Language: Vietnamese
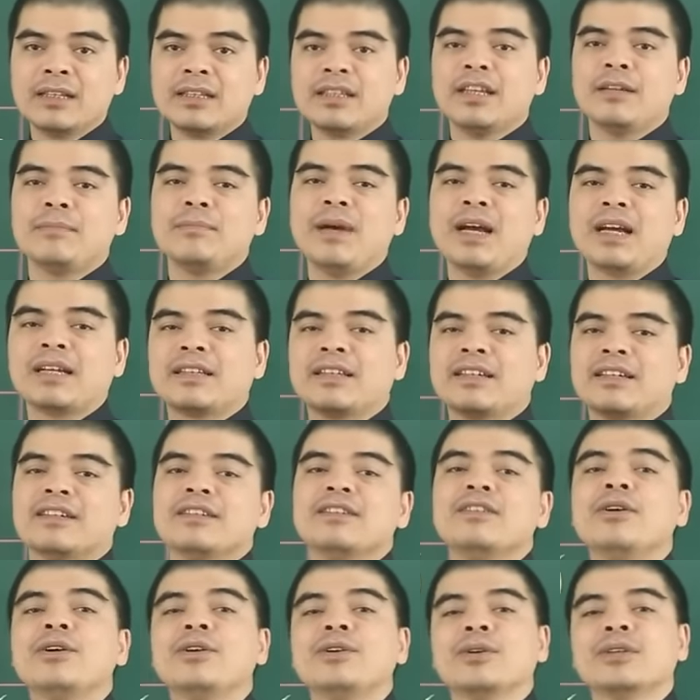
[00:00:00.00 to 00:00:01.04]
Tiền bạc thì
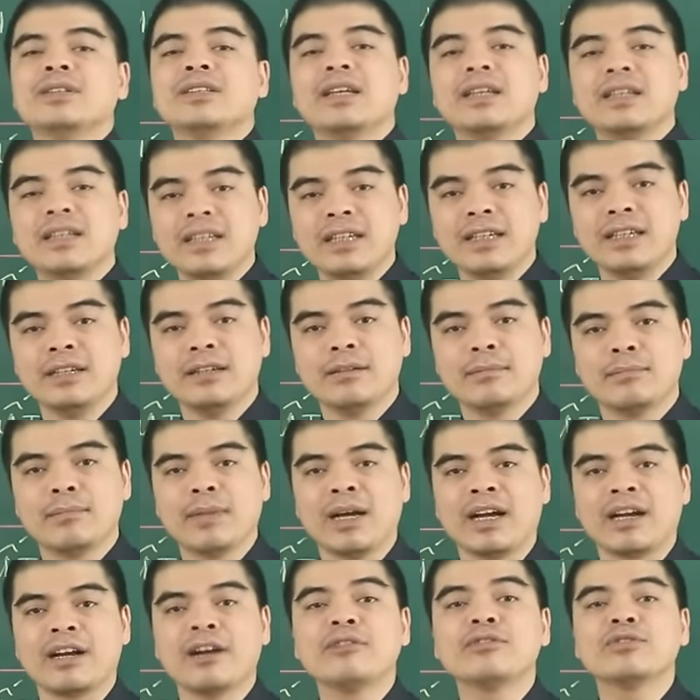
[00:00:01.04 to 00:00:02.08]
cứ đội nó ra đi
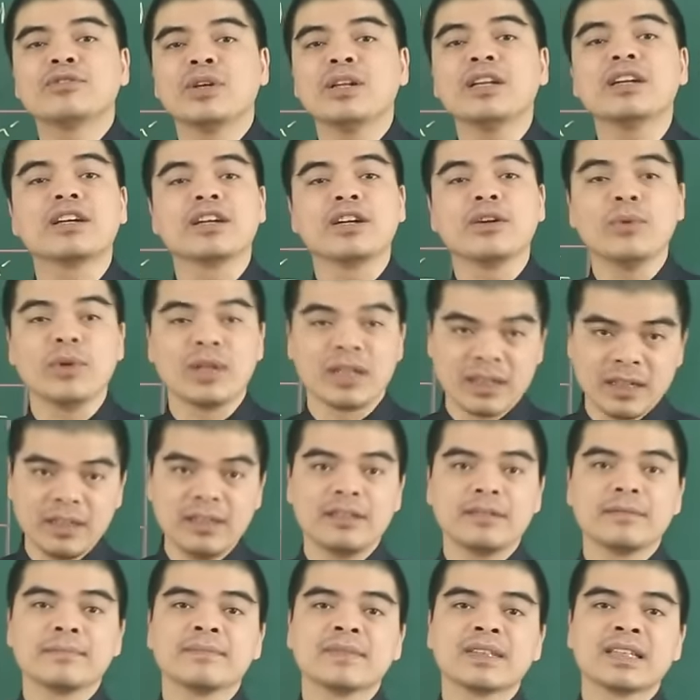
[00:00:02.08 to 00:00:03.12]
mà không rõ được cái nguồn
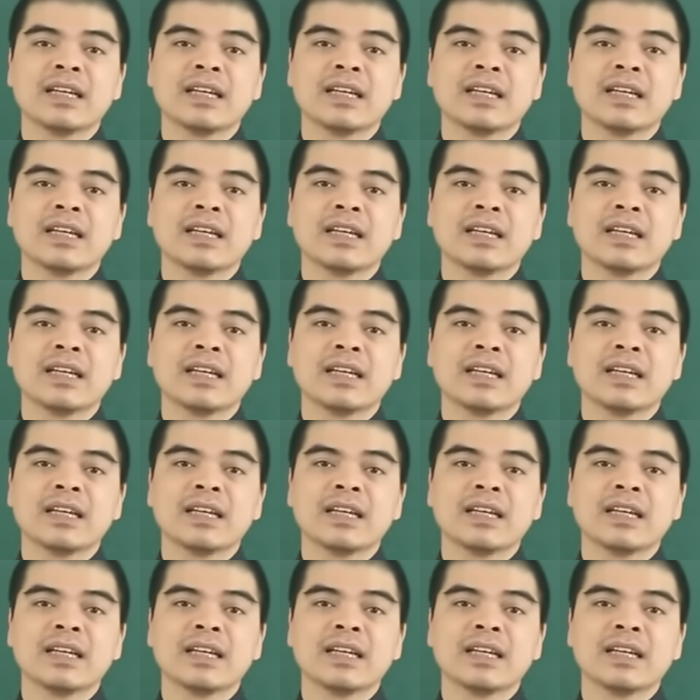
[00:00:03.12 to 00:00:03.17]
cơn.